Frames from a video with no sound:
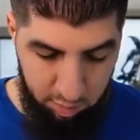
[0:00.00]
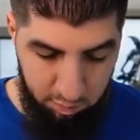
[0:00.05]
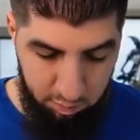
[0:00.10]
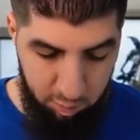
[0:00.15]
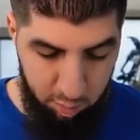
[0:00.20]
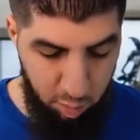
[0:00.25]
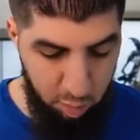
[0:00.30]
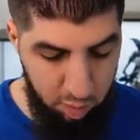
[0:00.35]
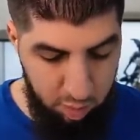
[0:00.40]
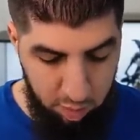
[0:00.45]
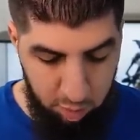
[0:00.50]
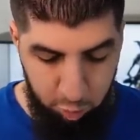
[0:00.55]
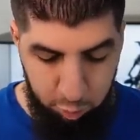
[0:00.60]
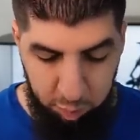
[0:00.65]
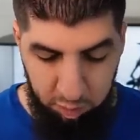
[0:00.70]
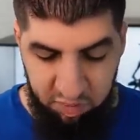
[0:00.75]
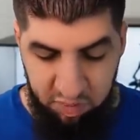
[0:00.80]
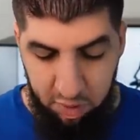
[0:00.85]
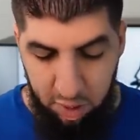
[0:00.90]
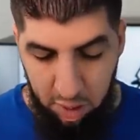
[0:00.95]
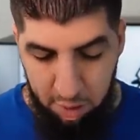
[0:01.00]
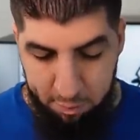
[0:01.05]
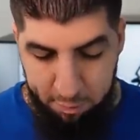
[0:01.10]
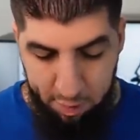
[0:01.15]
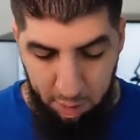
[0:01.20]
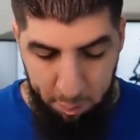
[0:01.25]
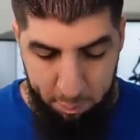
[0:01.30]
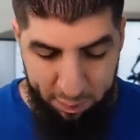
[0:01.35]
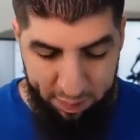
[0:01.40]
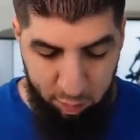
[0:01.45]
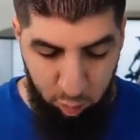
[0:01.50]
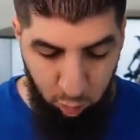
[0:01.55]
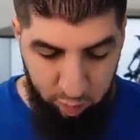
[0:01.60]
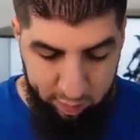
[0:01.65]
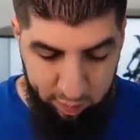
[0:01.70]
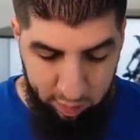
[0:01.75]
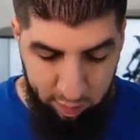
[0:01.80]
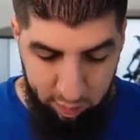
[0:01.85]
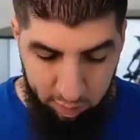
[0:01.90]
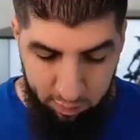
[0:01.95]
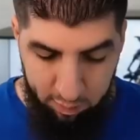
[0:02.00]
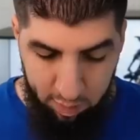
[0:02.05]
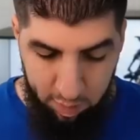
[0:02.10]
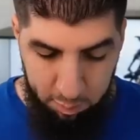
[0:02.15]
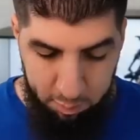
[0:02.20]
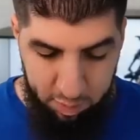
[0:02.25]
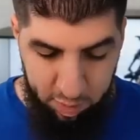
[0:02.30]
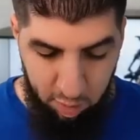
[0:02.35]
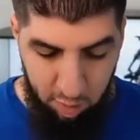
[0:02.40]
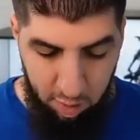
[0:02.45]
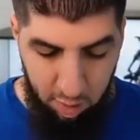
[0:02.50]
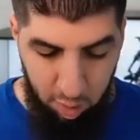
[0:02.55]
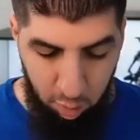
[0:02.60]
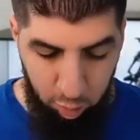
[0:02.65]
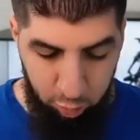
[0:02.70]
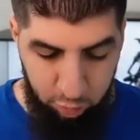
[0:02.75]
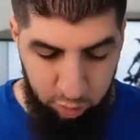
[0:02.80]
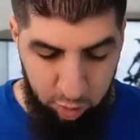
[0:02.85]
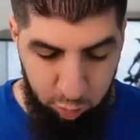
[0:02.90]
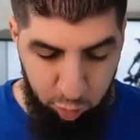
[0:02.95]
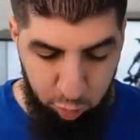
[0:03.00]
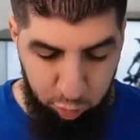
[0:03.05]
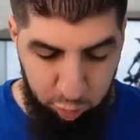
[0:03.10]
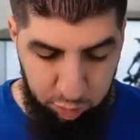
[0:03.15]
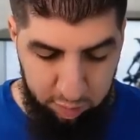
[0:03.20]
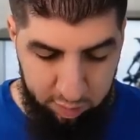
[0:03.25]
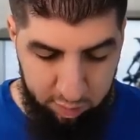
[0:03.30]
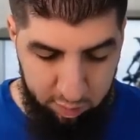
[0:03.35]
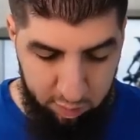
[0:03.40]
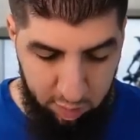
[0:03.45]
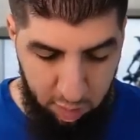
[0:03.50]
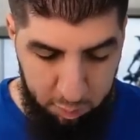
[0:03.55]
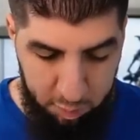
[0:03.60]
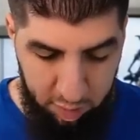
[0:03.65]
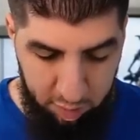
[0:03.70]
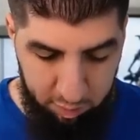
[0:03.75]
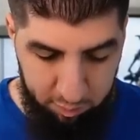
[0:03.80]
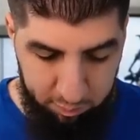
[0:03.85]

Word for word: Ok, je pensais qu'il allait faire un pas de côté. Mais là, il a enchaîné tout de suite. Très bien.